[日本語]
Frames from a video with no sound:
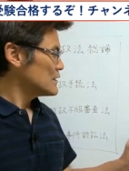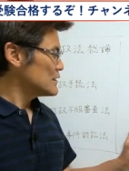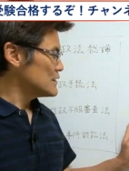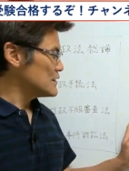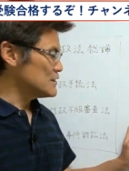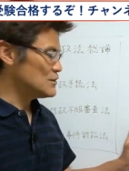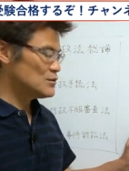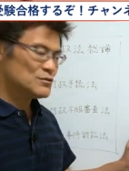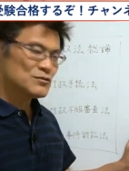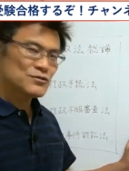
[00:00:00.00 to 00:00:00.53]

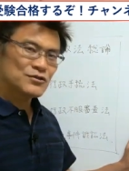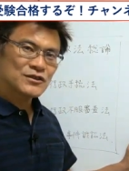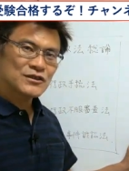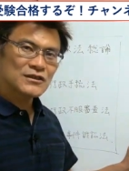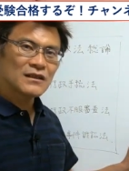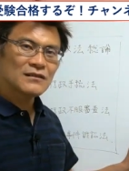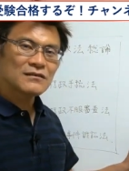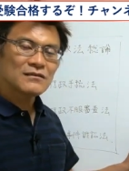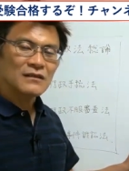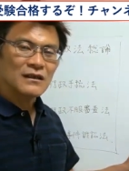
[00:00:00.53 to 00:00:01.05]
記述式
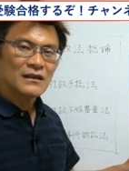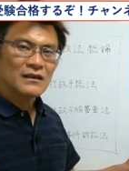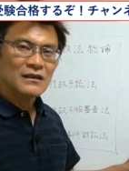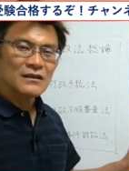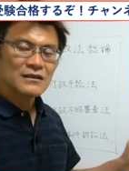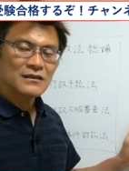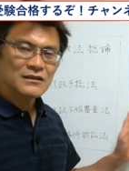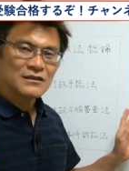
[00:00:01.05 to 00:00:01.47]
ですね。